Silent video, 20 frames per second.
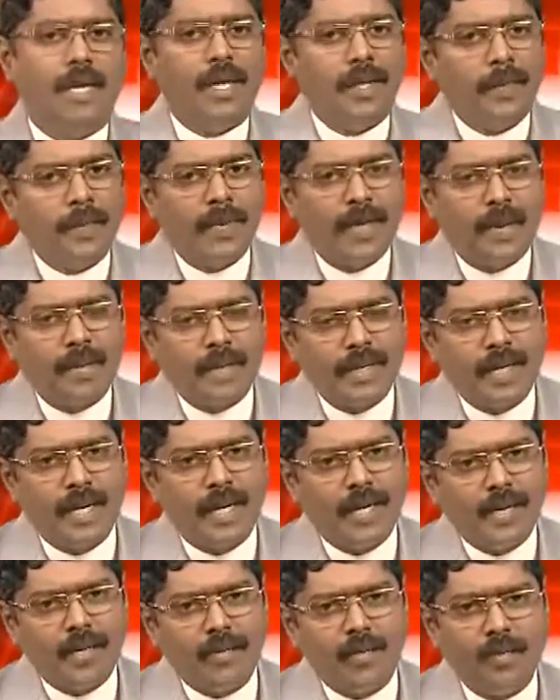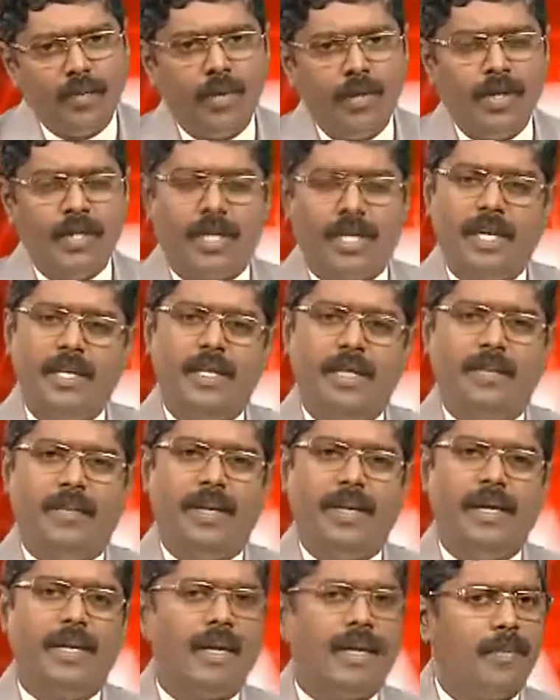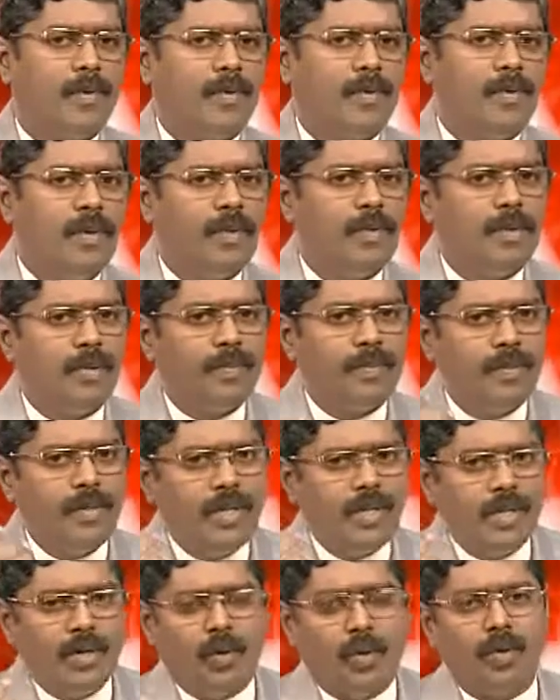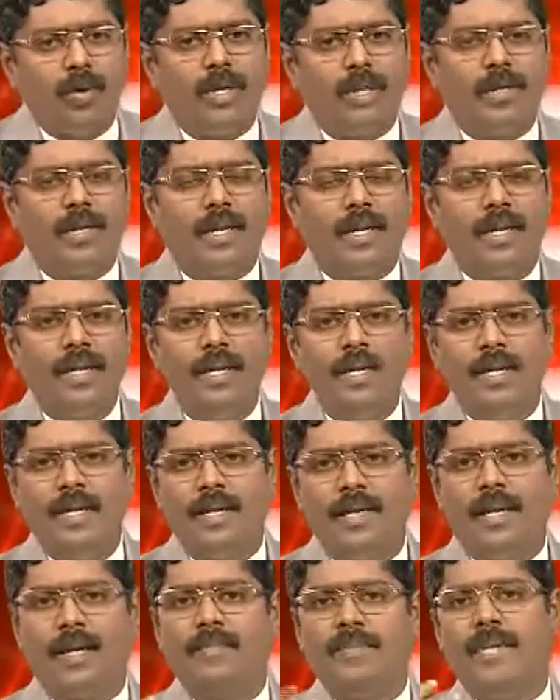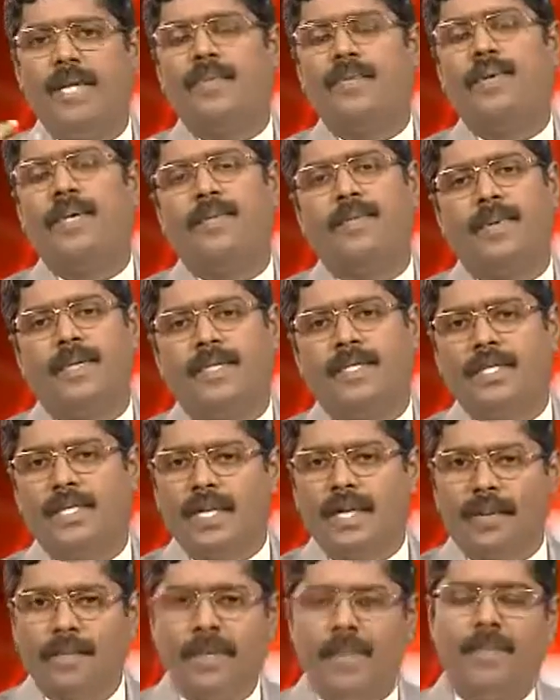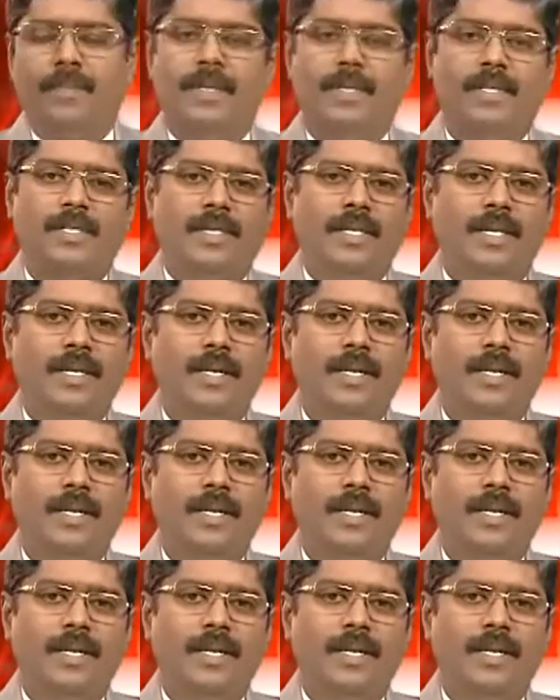இப்போ நம்ம கேட்குற ஒவ்வொரு செய்தியுமே நமக்குள்ள ஒரு புதிய கோணத்தில் நாம் தேவனை பற்றி நம்மை பற்றி